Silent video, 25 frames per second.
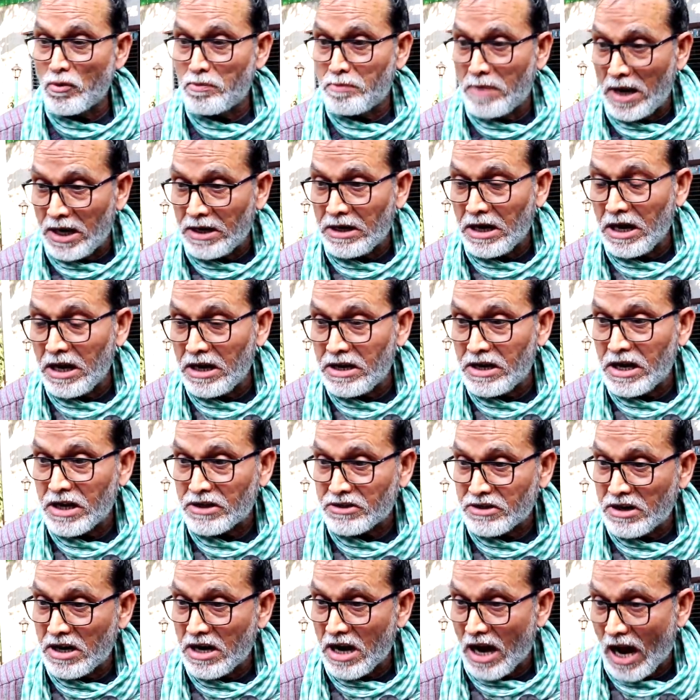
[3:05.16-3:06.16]
जो बैठे हैं
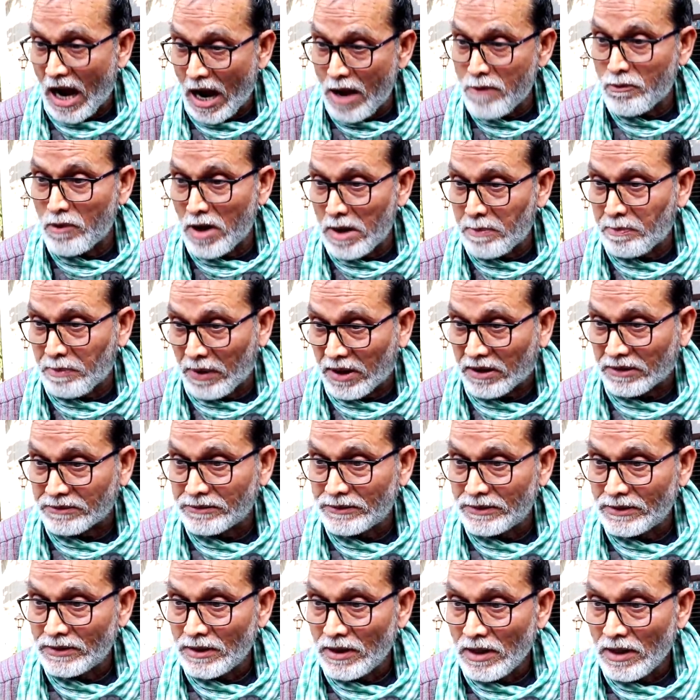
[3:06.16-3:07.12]
नेशनल हाईवे पर